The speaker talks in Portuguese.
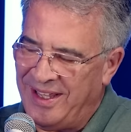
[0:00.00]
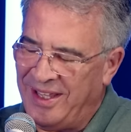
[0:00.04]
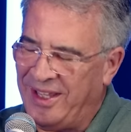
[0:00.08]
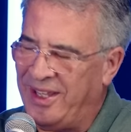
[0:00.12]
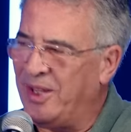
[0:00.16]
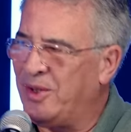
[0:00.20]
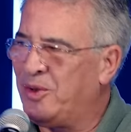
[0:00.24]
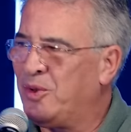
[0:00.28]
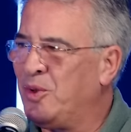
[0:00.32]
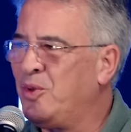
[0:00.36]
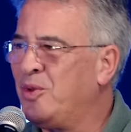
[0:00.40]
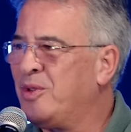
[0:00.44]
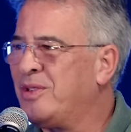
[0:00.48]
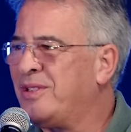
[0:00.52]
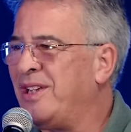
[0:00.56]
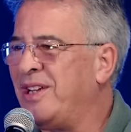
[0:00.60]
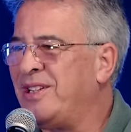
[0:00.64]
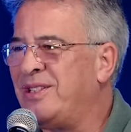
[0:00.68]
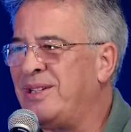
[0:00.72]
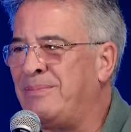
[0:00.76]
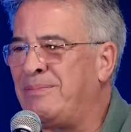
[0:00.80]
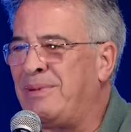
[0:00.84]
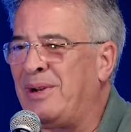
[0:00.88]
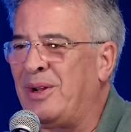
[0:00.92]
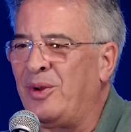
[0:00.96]
E que tudo
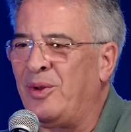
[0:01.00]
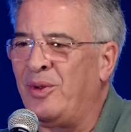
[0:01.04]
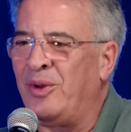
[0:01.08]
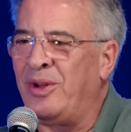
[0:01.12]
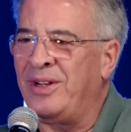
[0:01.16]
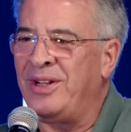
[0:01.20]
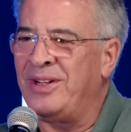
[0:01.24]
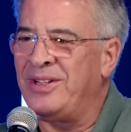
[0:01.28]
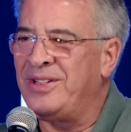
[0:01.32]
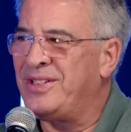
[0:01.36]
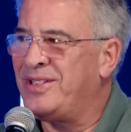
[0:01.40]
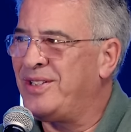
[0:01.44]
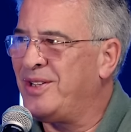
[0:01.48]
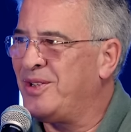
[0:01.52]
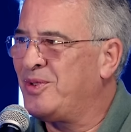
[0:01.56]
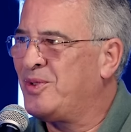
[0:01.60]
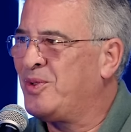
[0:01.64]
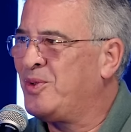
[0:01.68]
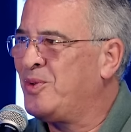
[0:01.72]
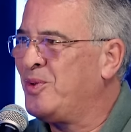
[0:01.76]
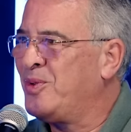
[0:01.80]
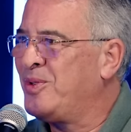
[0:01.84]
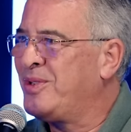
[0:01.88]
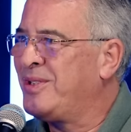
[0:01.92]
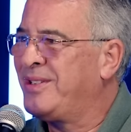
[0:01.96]
seja para a glória de
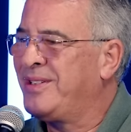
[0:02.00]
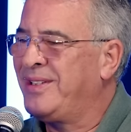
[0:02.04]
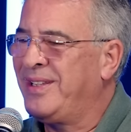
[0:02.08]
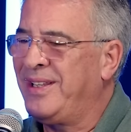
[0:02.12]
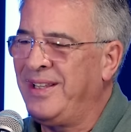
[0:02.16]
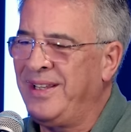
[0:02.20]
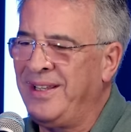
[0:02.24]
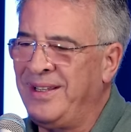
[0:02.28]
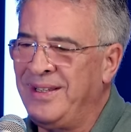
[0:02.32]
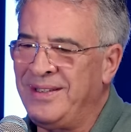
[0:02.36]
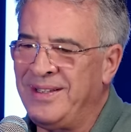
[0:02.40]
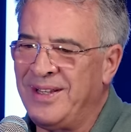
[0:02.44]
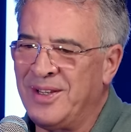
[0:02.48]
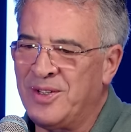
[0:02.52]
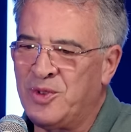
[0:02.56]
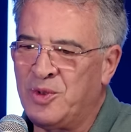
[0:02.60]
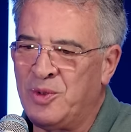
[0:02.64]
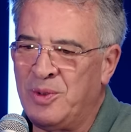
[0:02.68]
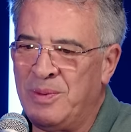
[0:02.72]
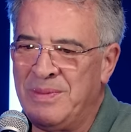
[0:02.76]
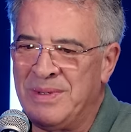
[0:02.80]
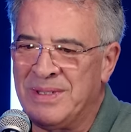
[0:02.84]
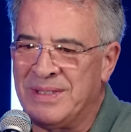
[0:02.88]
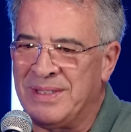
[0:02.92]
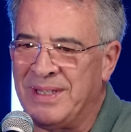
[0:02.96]
Jesus, que na
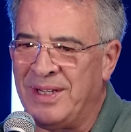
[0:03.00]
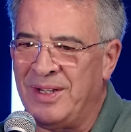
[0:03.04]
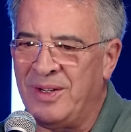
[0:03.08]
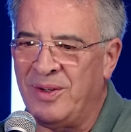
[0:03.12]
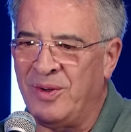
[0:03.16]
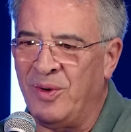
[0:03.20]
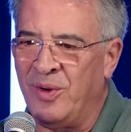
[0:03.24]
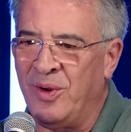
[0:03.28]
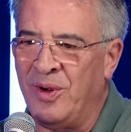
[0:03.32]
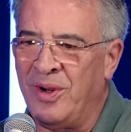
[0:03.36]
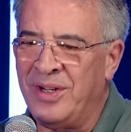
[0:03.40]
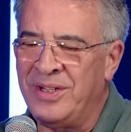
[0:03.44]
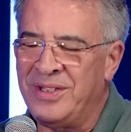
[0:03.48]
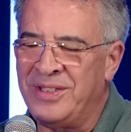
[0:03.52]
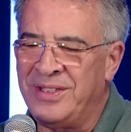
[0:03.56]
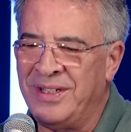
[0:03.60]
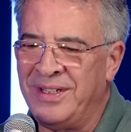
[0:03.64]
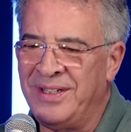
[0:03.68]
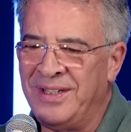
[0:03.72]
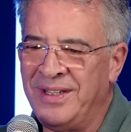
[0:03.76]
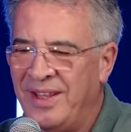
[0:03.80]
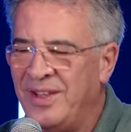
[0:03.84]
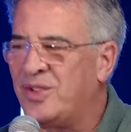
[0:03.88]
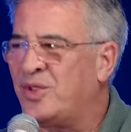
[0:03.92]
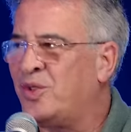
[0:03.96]
sua
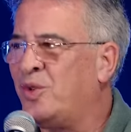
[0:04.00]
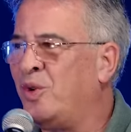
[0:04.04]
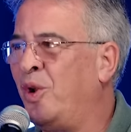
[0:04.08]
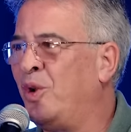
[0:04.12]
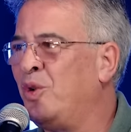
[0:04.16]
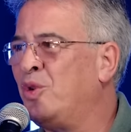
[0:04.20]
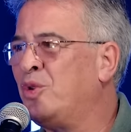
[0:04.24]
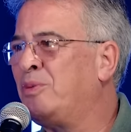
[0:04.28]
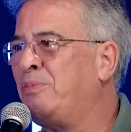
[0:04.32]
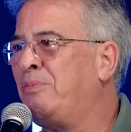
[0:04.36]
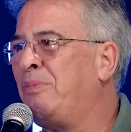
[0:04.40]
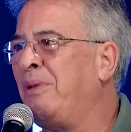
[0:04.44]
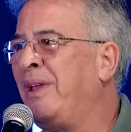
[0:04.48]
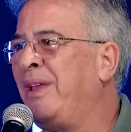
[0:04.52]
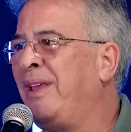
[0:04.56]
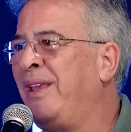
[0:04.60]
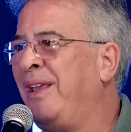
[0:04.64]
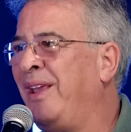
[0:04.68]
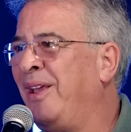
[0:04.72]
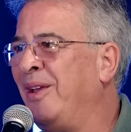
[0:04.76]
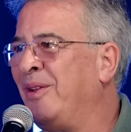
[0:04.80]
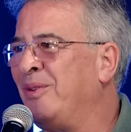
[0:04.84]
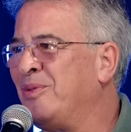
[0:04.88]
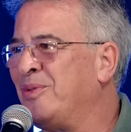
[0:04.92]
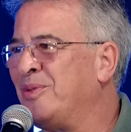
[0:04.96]
misericórdia escolhe os
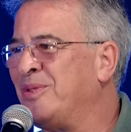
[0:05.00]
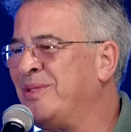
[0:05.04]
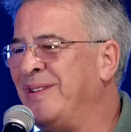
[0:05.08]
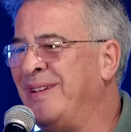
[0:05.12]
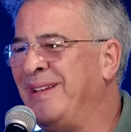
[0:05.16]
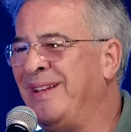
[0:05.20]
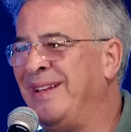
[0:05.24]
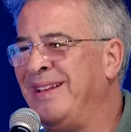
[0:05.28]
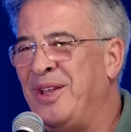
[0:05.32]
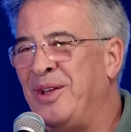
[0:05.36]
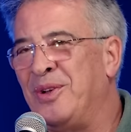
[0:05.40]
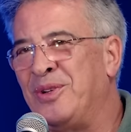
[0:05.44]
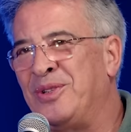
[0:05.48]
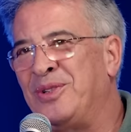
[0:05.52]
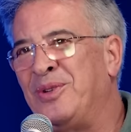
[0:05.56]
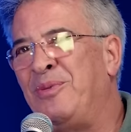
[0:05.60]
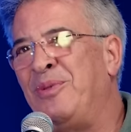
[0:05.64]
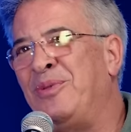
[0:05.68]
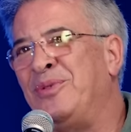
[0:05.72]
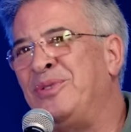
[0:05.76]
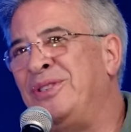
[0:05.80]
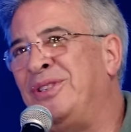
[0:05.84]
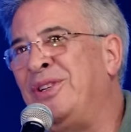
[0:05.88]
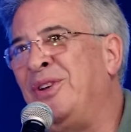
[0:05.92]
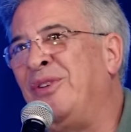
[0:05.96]
pequenos, né? Eu já
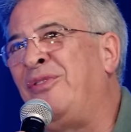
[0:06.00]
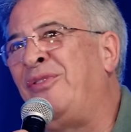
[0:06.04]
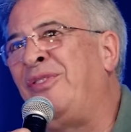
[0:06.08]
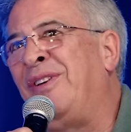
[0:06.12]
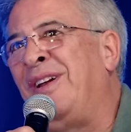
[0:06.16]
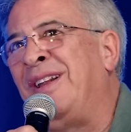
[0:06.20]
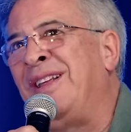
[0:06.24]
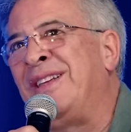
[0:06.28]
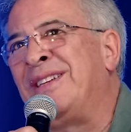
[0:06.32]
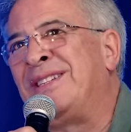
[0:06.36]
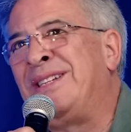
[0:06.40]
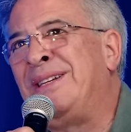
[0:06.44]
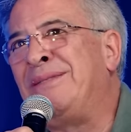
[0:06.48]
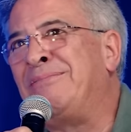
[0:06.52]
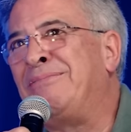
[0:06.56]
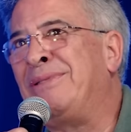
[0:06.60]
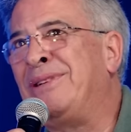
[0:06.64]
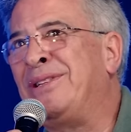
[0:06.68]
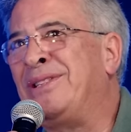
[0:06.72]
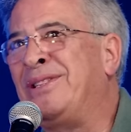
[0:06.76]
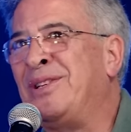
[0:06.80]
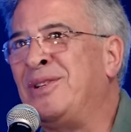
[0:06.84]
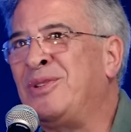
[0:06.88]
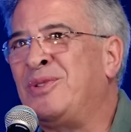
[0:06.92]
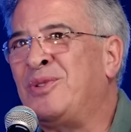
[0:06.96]
um dia eu falei assim
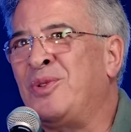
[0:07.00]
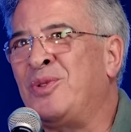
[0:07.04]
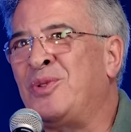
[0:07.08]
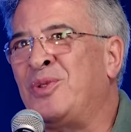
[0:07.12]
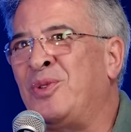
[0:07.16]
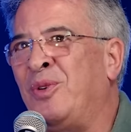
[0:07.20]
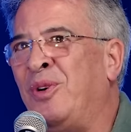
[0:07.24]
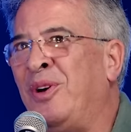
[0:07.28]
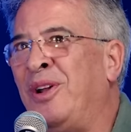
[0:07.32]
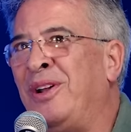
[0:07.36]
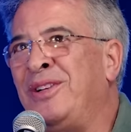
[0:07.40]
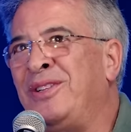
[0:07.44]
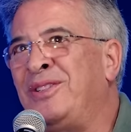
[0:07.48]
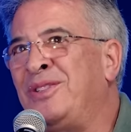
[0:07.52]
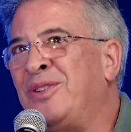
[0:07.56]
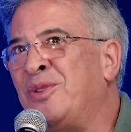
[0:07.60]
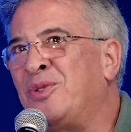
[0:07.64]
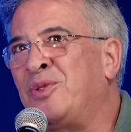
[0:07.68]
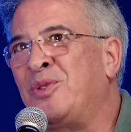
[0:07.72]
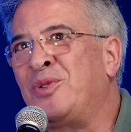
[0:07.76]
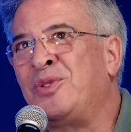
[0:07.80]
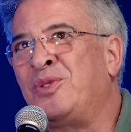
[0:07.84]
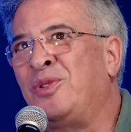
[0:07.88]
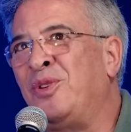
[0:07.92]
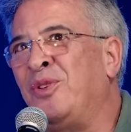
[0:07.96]
para Jesus: Olha,
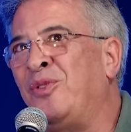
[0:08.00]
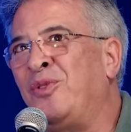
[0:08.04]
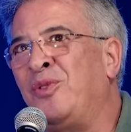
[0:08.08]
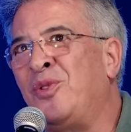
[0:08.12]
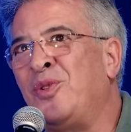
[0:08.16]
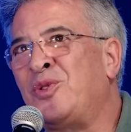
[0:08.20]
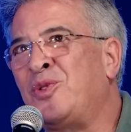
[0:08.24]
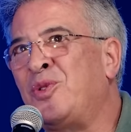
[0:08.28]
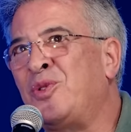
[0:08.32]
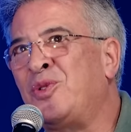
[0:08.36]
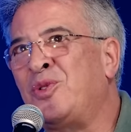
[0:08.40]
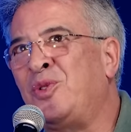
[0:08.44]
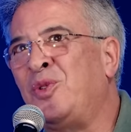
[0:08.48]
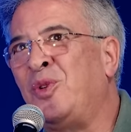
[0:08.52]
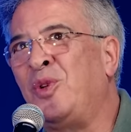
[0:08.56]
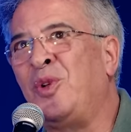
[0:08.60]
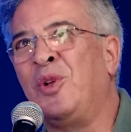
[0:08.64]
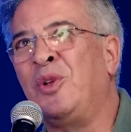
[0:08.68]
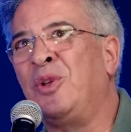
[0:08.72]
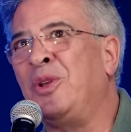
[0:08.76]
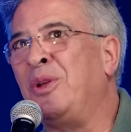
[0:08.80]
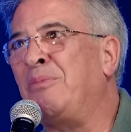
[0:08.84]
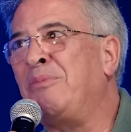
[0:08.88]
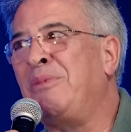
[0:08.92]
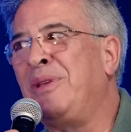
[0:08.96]
Jesus, se eu fosse o Senhor,
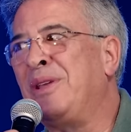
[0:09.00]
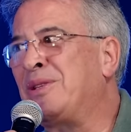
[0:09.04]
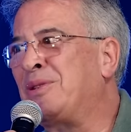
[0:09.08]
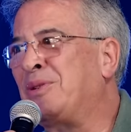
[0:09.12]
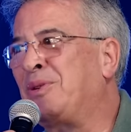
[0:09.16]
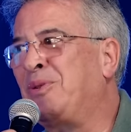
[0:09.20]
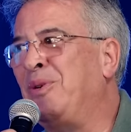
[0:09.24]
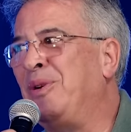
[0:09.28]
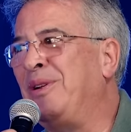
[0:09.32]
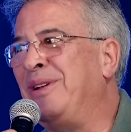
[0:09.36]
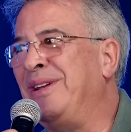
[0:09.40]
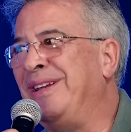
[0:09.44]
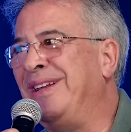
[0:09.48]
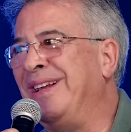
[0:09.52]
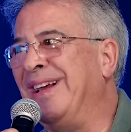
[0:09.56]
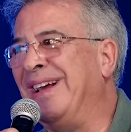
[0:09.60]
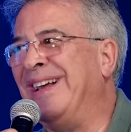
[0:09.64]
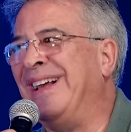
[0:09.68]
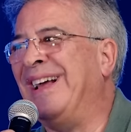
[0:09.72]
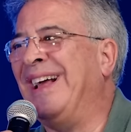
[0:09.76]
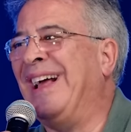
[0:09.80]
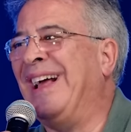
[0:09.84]
eu não me escolhia.